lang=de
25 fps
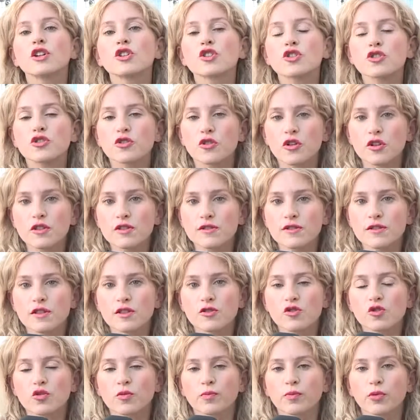stößt
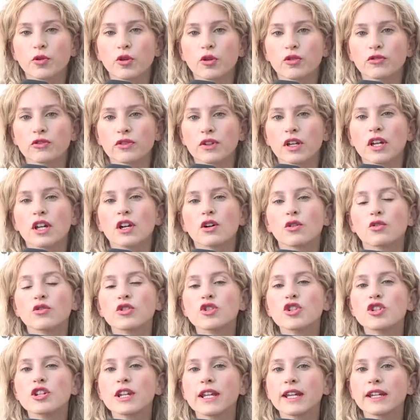sie zu Boden
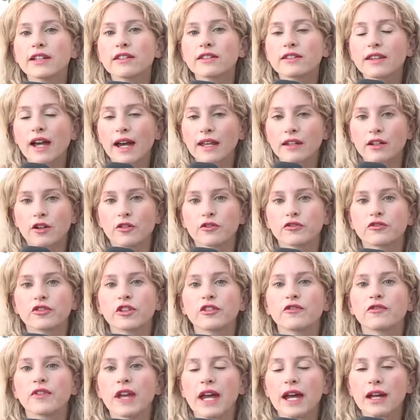und schlägt dann auf
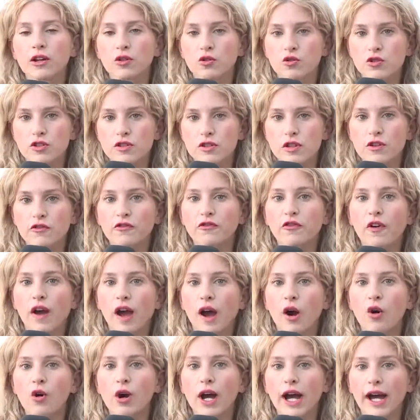die wehrlose
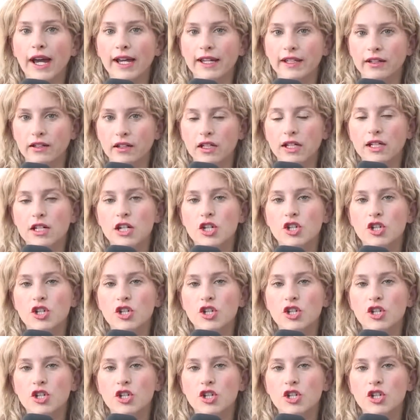Frau ein.